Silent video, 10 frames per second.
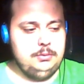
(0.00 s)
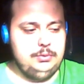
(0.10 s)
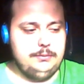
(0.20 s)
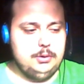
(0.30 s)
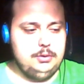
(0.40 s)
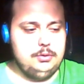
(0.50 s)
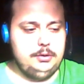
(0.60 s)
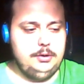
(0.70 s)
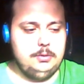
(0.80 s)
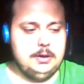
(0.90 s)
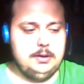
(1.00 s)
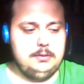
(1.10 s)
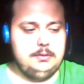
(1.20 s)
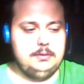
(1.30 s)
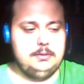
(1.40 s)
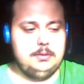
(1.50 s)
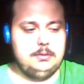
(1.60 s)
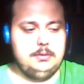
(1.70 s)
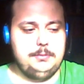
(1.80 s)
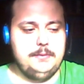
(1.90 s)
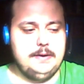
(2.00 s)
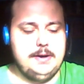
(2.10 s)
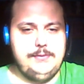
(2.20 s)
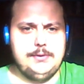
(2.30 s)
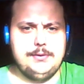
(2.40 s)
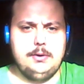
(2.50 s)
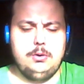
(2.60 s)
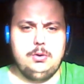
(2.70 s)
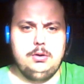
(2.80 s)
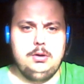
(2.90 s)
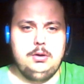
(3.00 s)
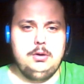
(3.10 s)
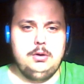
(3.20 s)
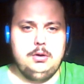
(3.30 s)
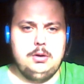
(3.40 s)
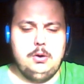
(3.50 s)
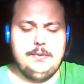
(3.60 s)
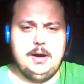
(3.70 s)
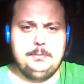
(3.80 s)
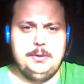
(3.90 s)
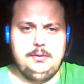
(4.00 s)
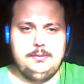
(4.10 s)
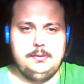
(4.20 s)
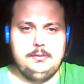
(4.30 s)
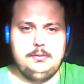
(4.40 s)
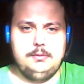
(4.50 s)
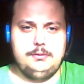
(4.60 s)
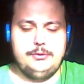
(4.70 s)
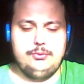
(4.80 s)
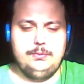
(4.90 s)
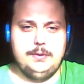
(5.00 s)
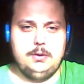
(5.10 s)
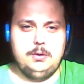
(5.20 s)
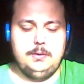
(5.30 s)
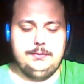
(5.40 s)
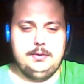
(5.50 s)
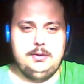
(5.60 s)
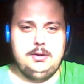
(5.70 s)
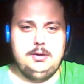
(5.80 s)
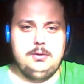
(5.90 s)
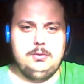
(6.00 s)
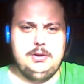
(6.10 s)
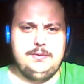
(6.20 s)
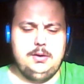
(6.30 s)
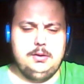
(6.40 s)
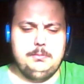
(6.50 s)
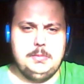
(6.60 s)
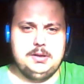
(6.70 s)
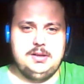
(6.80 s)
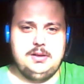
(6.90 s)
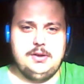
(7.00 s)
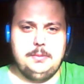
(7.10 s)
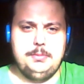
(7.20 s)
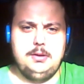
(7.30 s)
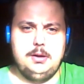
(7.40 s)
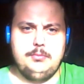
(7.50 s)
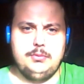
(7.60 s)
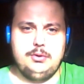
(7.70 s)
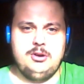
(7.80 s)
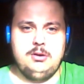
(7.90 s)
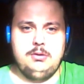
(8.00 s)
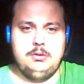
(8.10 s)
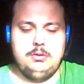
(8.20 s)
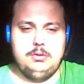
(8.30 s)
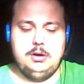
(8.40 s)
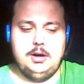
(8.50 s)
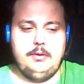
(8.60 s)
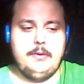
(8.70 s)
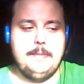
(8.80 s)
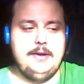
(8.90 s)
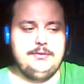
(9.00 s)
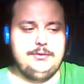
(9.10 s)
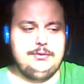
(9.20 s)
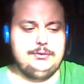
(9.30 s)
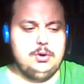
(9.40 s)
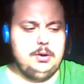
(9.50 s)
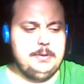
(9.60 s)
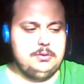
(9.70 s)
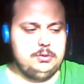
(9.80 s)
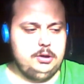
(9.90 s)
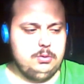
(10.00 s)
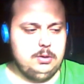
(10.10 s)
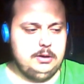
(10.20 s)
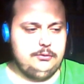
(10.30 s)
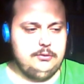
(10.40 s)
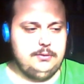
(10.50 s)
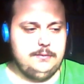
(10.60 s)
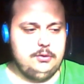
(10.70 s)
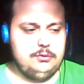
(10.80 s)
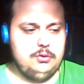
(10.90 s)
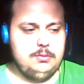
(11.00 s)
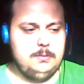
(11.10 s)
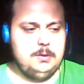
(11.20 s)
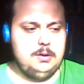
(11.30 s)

Und da wollte Donkey Kong halt äh, es beweisen, dass er auch auf 8-Bit sich gut verkauft und deswegen macht er das 8-Bit-Abenteuer. Ja, aber meistens ist die Story bei Donkey Kong eigentlich nicht so wichtig.